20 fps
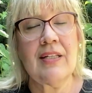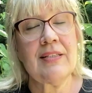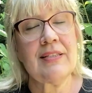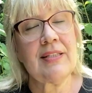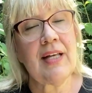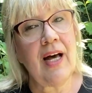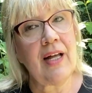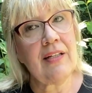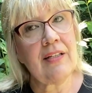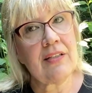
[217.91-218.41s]

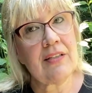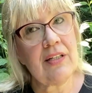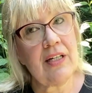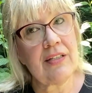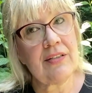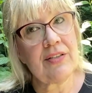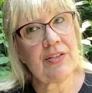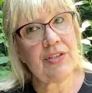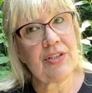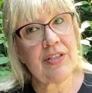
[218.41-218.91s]
Sağlıklı
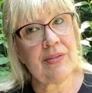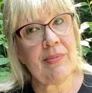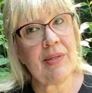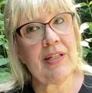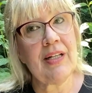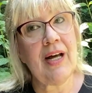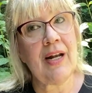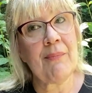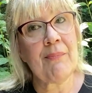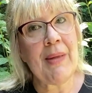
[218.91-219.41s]

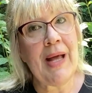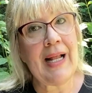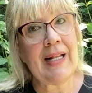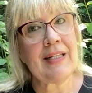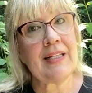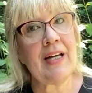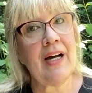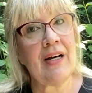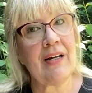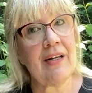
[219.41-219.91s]
atıştırmalar
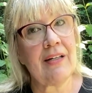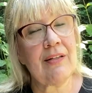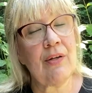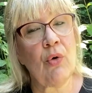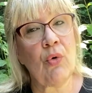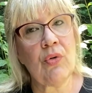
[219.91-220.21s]
belki arada